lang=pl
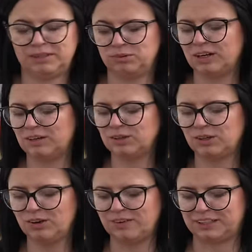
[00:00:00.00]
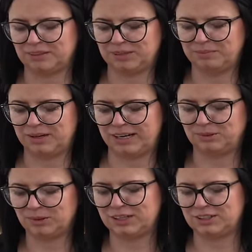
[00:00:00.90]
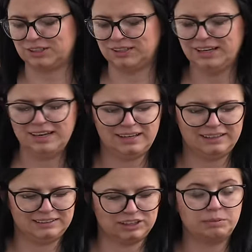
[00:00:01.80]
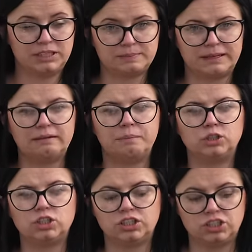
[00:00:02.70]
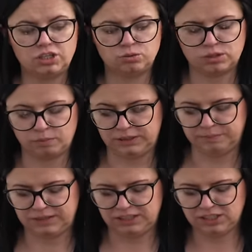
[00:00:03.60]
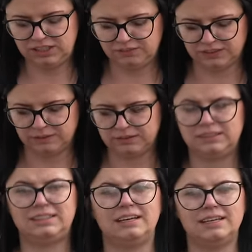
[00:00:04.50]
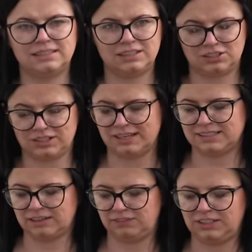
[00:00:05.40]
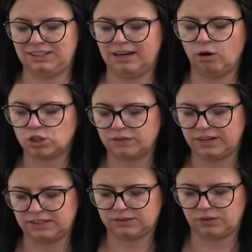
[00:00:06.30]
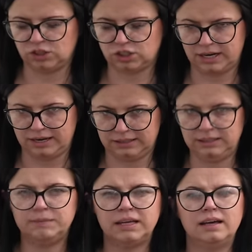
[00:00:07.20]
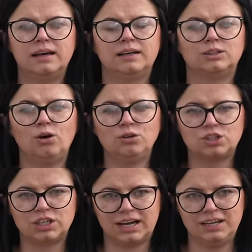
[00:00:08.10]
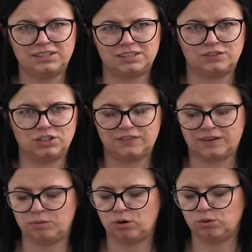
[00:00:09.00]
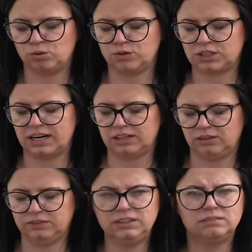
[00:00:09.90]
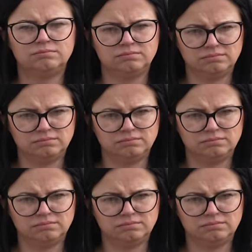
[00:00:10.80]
będę musiała kontrolować tą temperaturę, czy e, żeby nie spadała poniżej 10 stopni. Jeżeli Wy nie jesteście nastawieni na ogrzewanie swoich szklarni, to odczekajcie z wysiewem ogórków szklarniowych